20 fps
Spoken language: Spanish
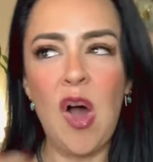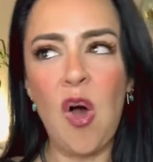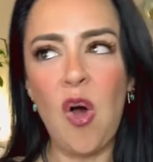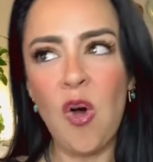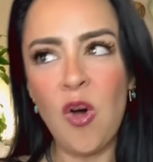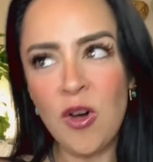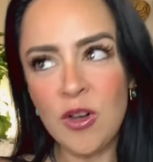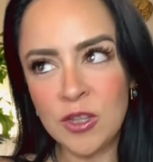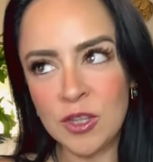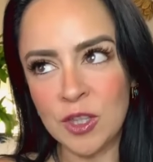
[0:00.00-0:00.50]

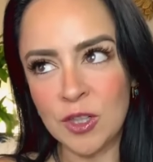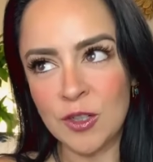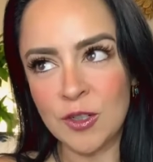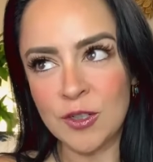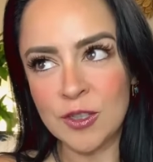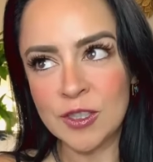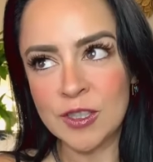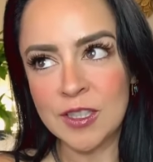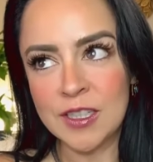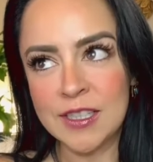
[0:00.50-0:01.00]

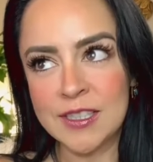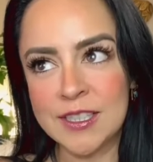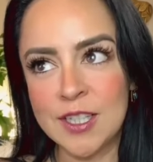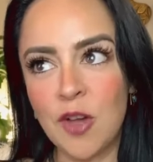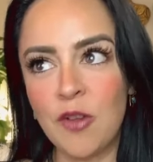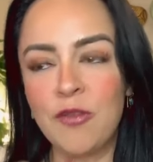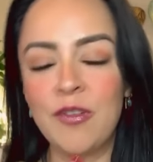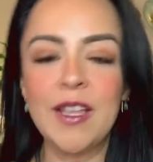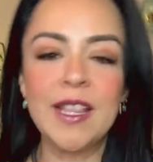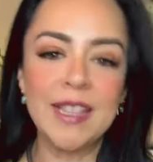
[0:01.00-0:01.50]
Otros se
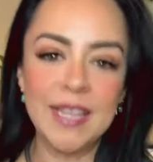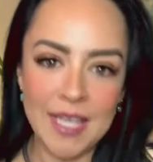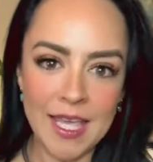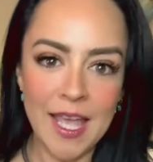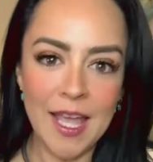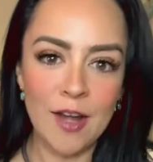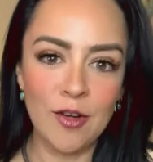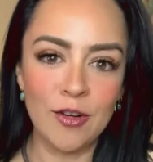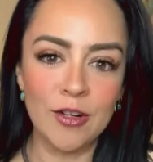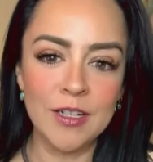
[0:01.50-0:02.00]

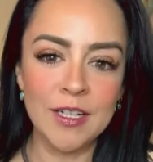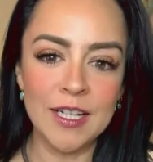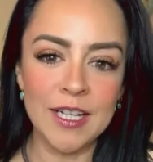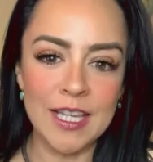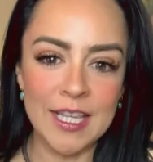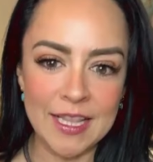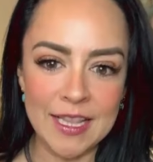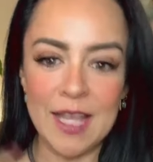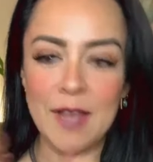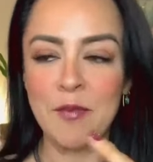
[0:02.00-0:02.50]
ofendieron
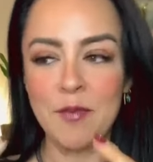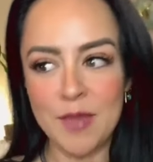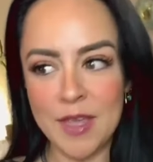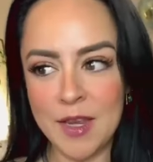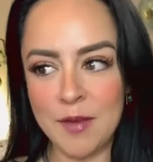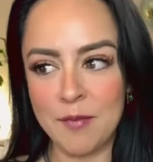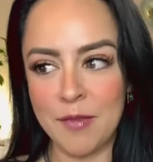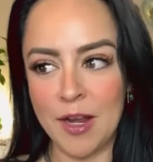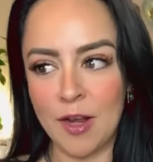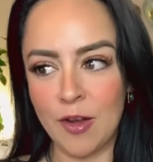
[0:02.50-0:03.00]
y
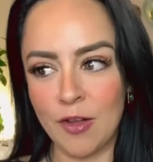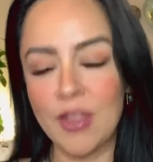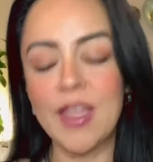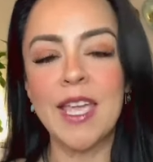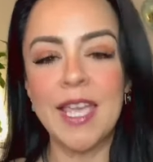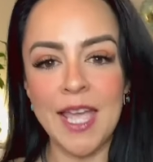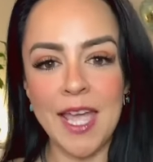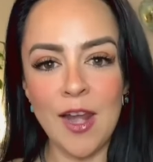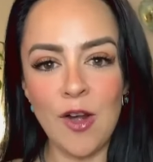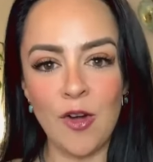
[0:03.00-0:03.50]
también me lo
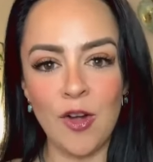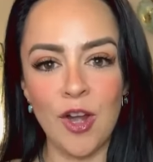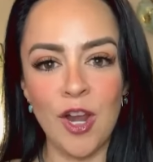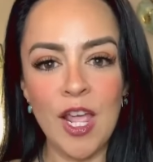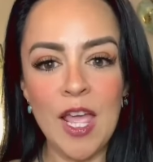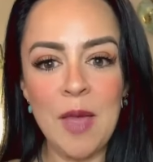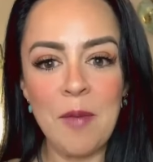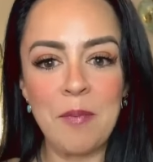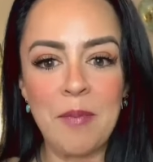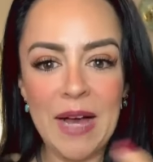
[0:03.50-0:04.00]
dijeron.
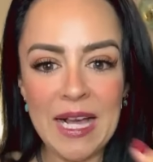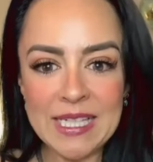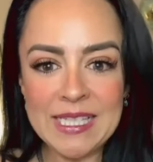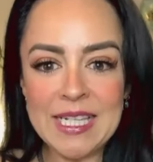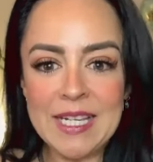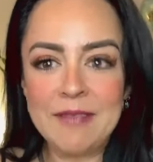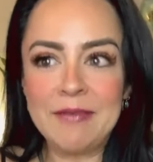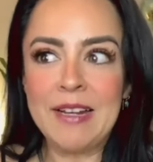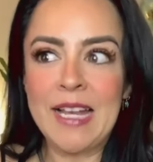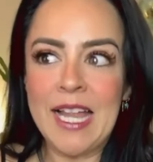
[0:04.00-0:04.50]
¿Vas
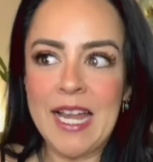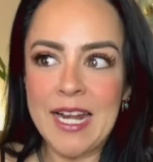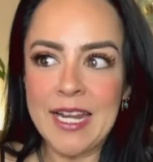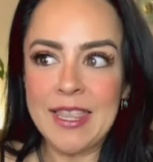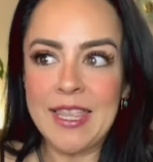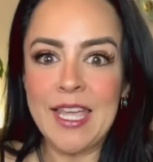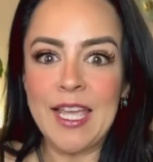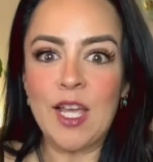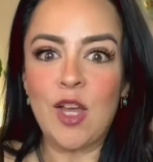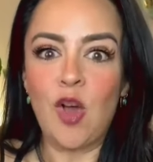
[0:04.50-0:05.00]
a hablar
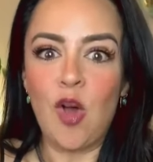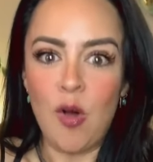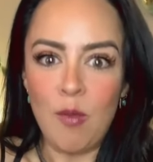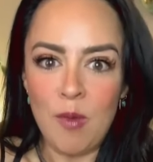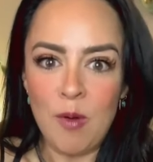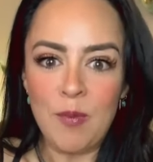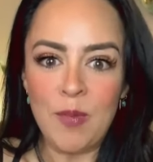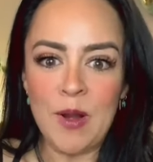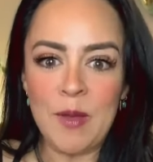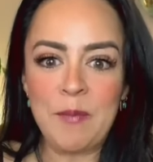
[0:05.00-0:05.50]
de
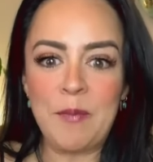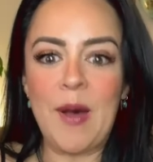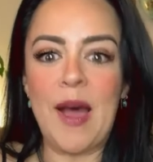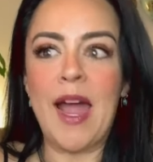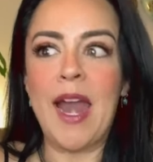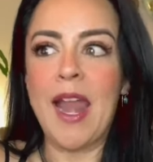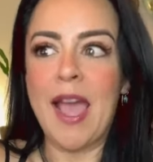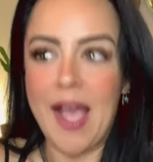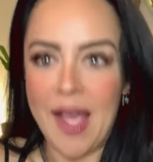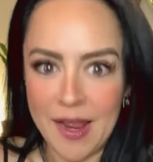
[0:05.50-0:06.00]
cómo
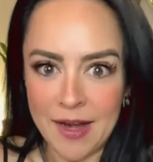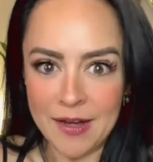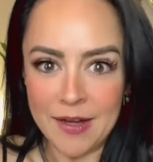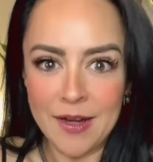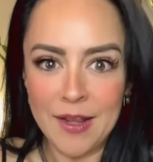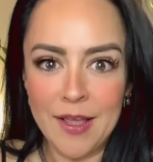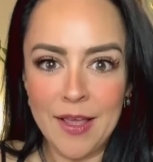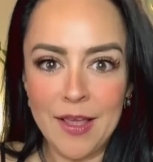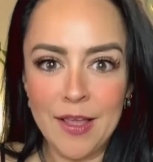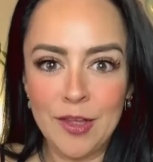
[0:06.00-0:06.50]
preparar
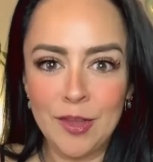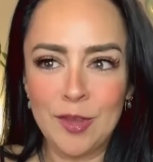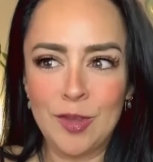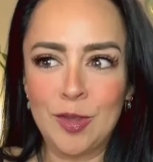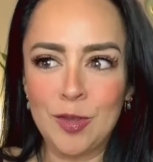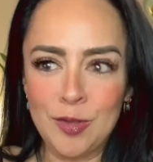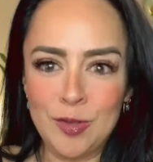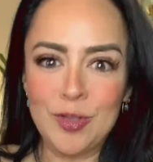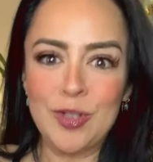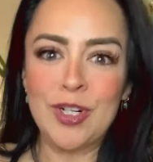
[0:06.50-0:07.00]

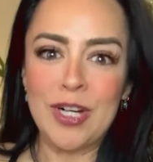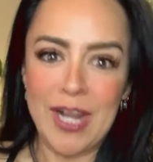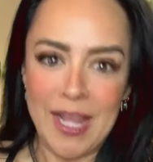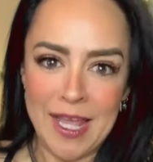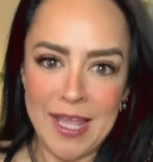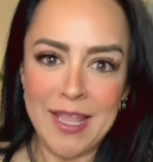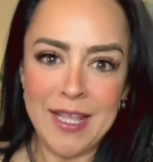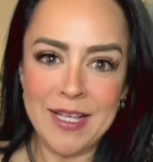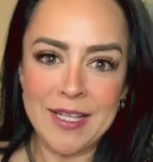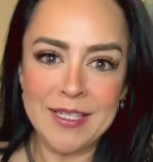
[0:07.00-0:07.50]
tus
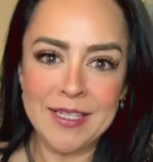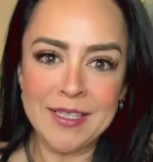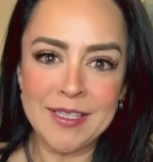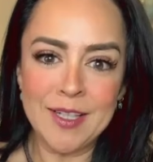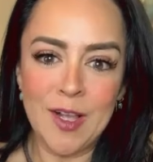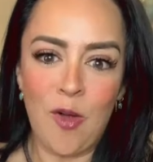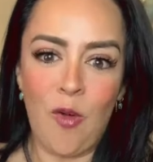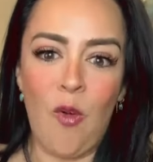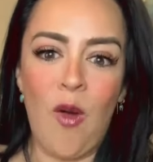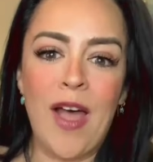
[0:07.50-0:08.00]
redes
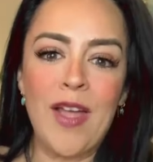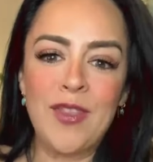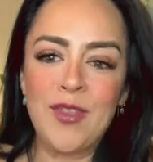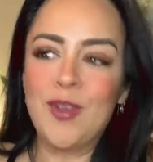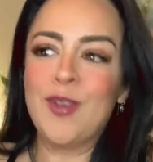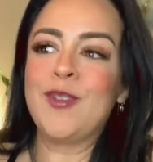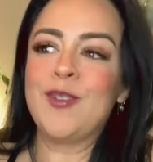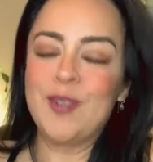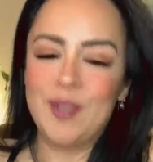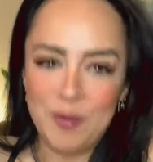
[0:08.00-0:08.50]
cuando
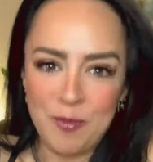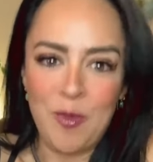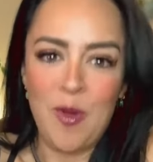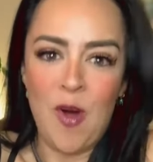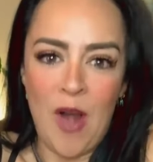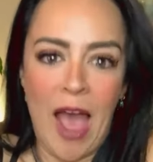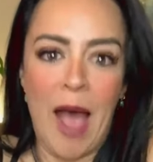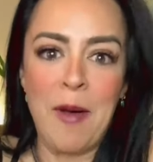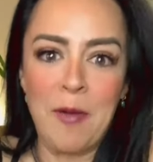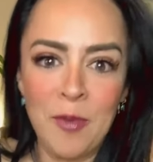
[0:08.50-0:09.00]
nos
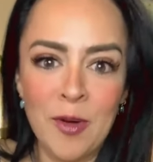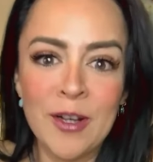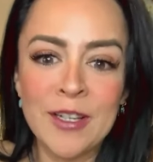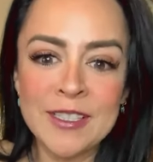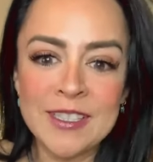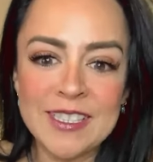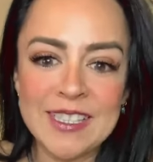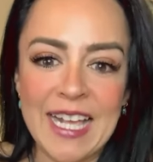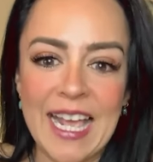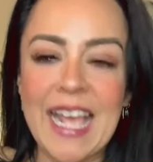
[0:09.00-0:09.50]
moramos
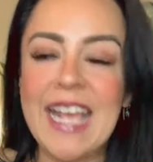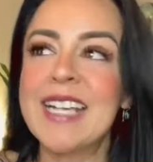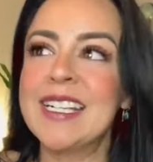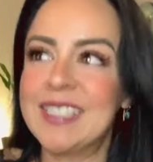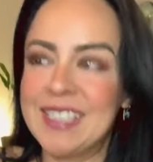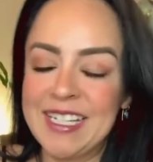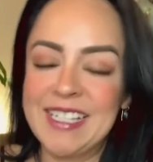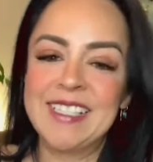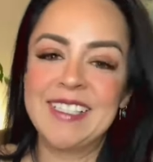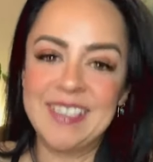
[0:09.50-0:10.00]
¿Es
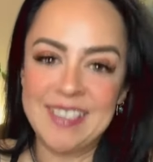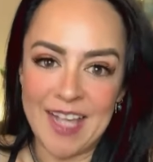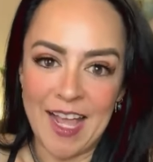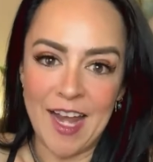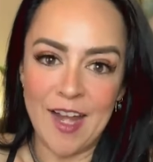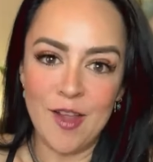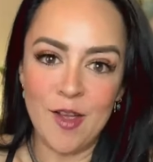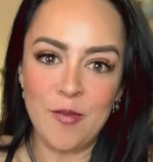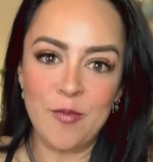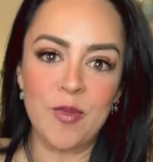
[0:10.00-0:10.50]
en serio?